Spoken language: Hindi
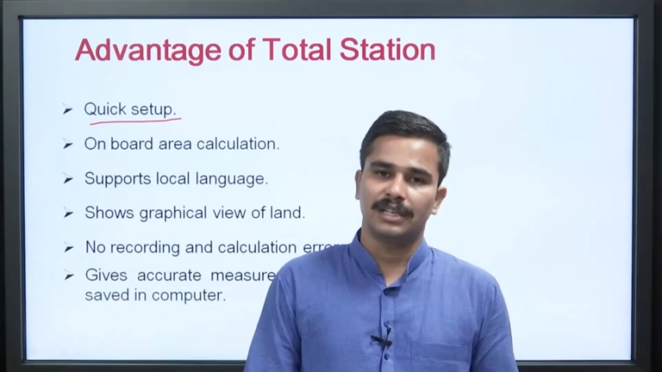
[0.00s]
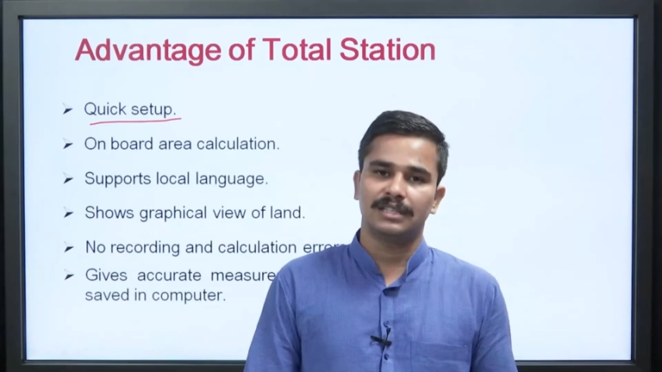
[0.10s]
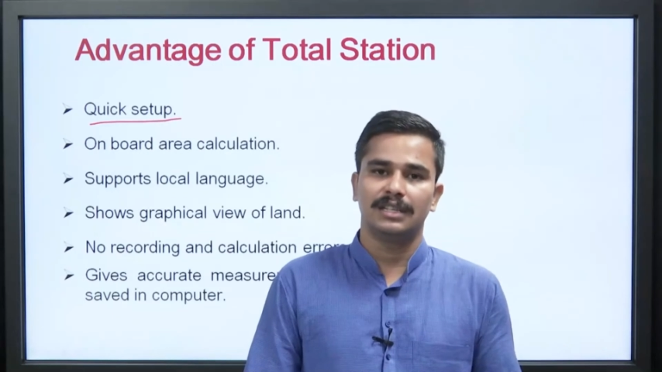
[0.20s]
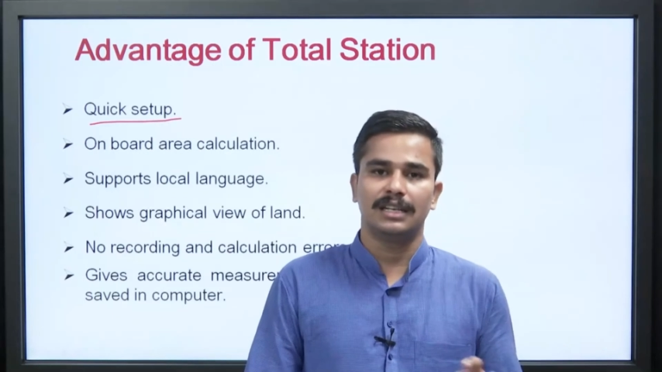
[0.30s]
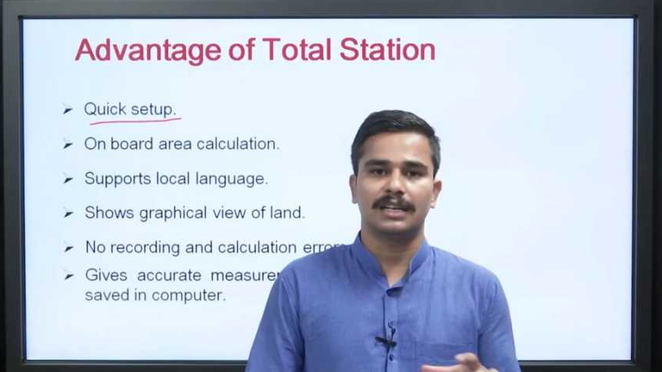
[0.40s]

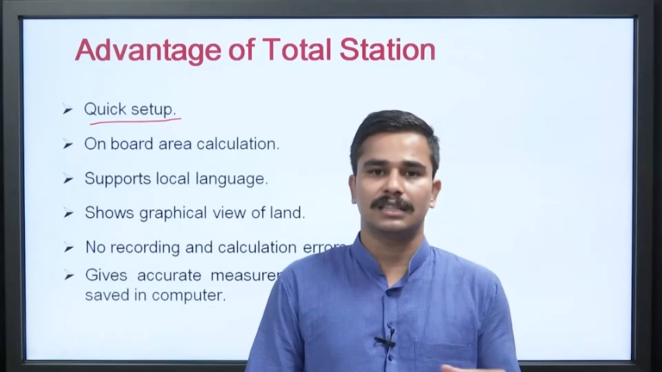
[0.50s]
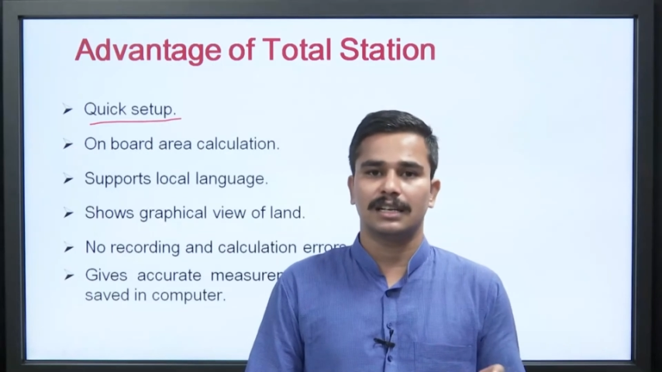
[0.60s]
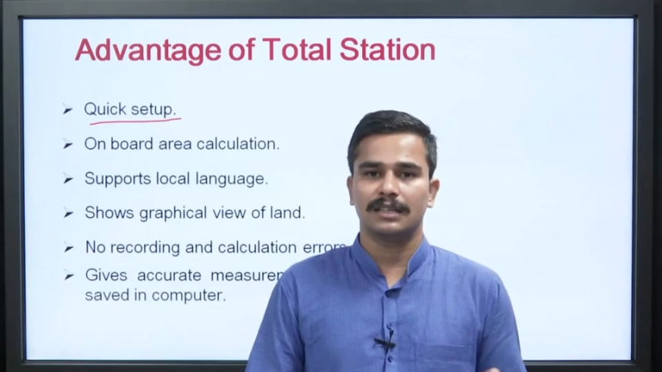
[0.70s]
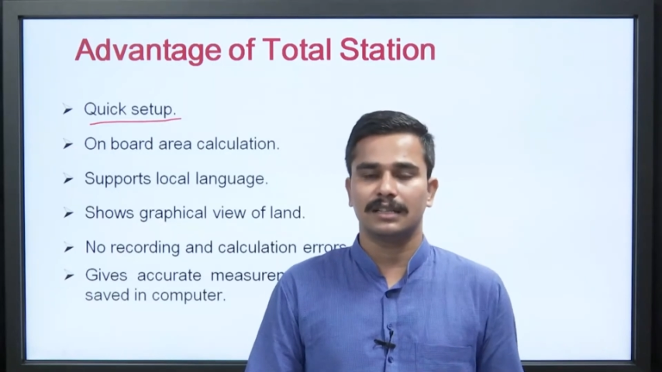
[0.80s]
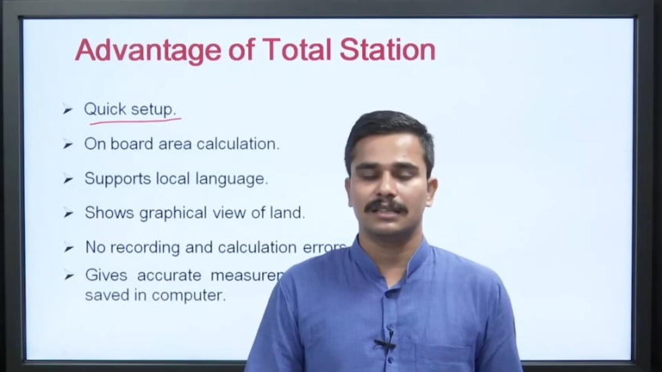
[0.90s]
पॉइंट्स दिखाता
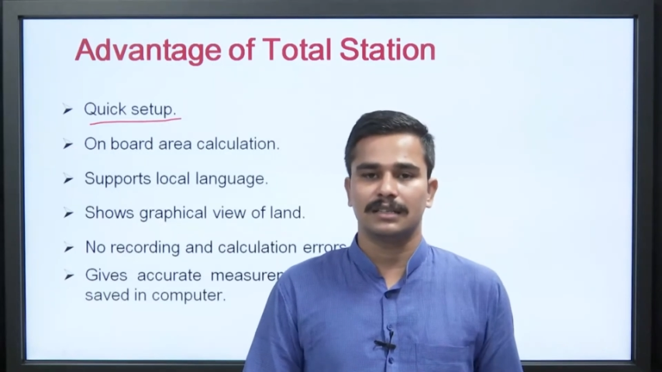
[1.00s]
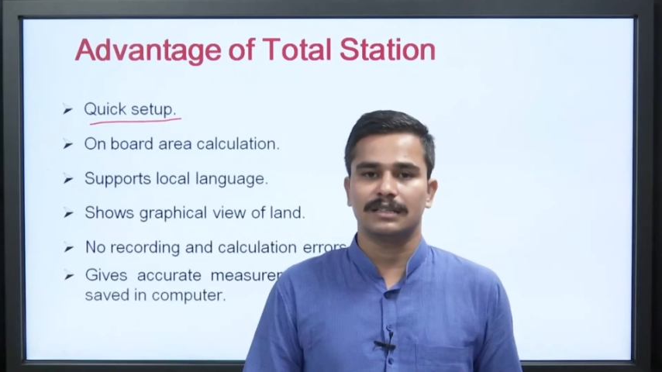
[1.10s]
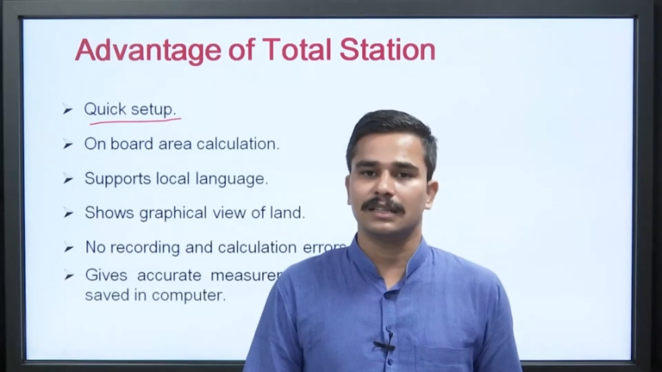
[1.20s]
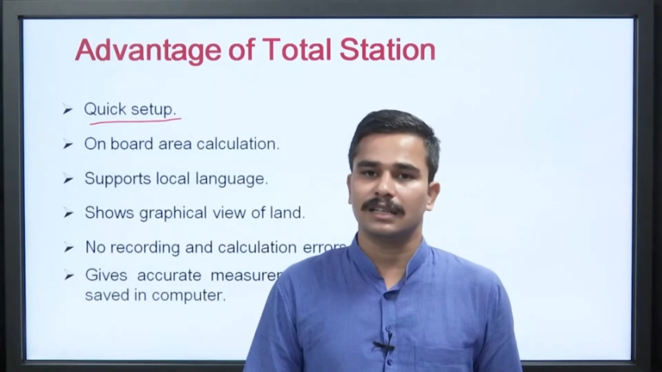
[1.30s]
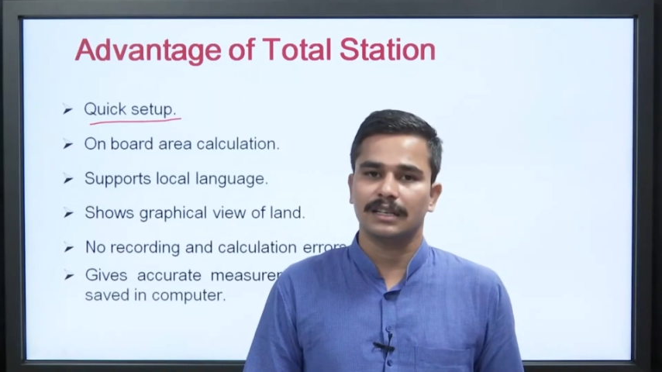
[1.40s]
रहता है
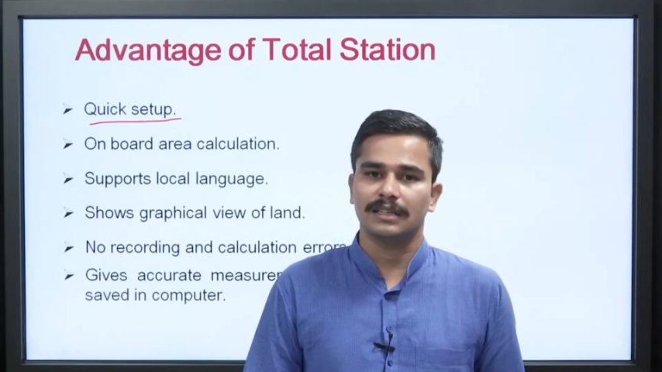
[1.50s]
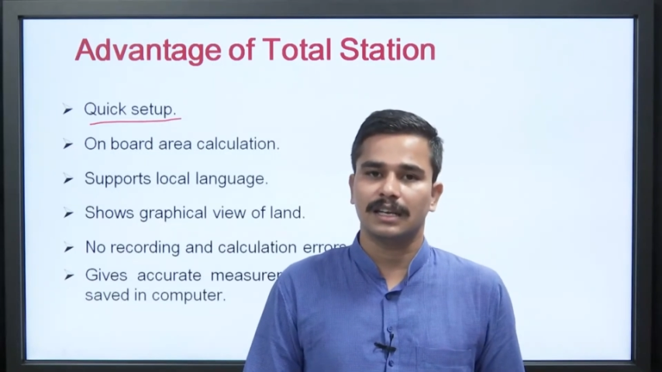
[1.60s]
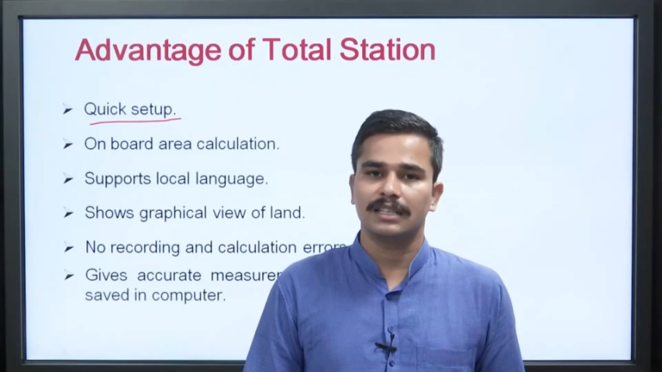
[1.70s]
दर्शाता रहता